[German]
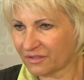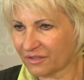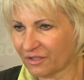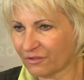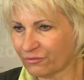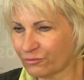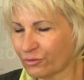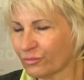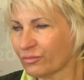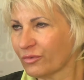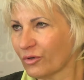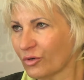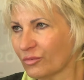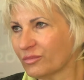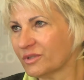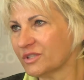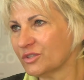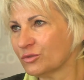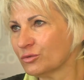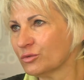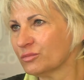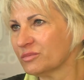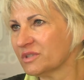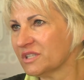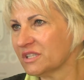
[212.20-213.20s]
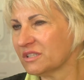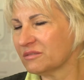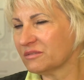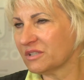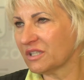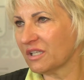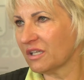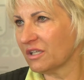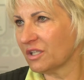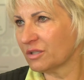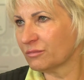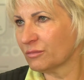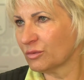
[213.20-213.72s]
Dafür braucht man nicht unbedingt
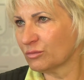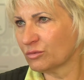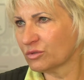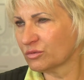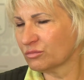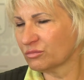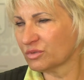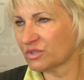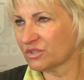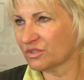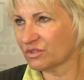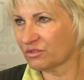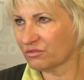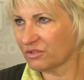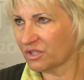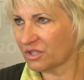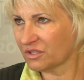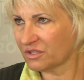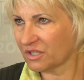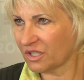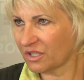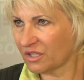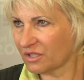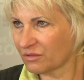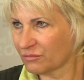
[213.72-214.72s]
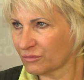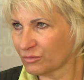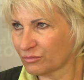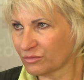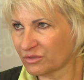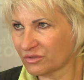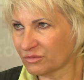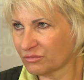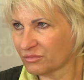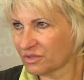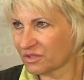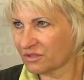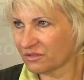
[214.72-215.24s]
Geld. Man muss ein bisschen querdenken, man
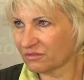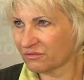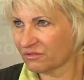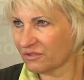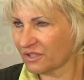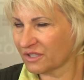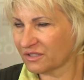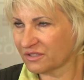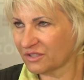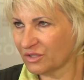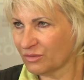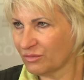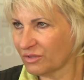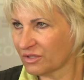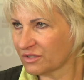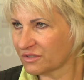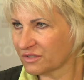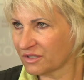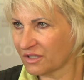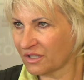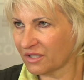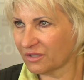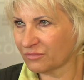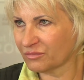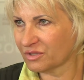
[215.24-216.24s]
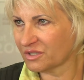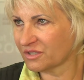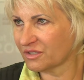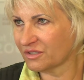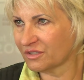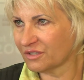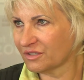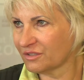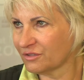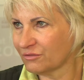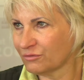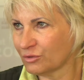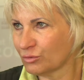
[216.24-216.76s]
muss ein bisschen flexibler sein, ein bisschen
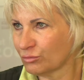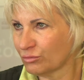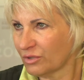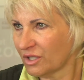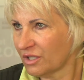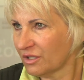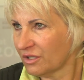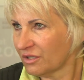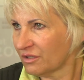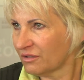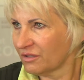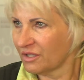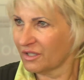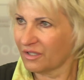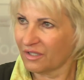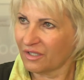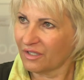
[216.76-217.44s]
individueller